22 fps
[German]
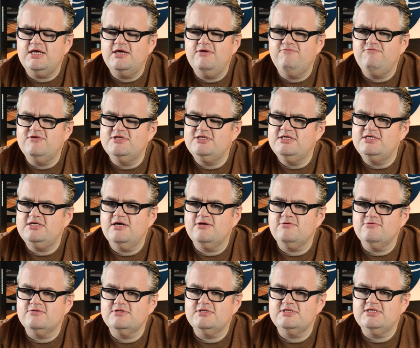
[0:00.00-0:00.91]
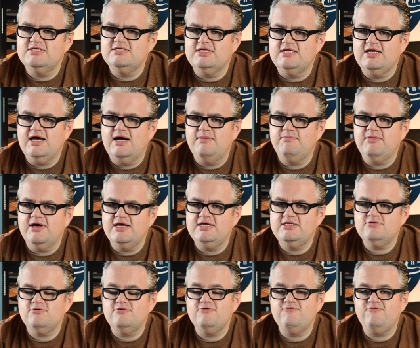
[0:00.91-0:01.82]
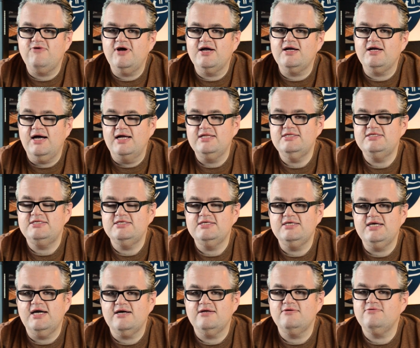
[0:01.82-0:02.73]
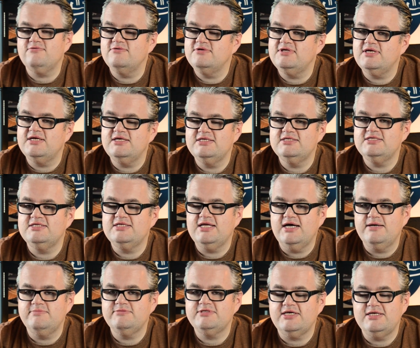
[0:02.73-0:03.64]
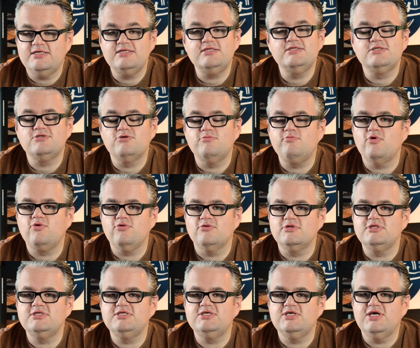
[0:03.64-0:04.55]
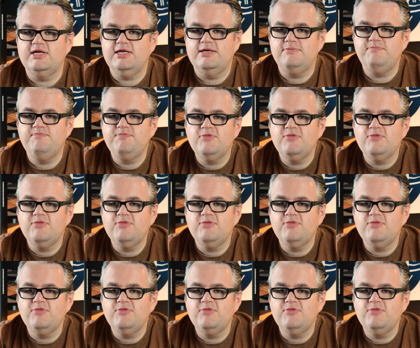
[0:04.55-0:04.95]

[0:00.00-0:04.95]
hey, wir sichern uns diese Namenrechte und fangen an, Zigarren unter diesen Namensrechten zu produzieren.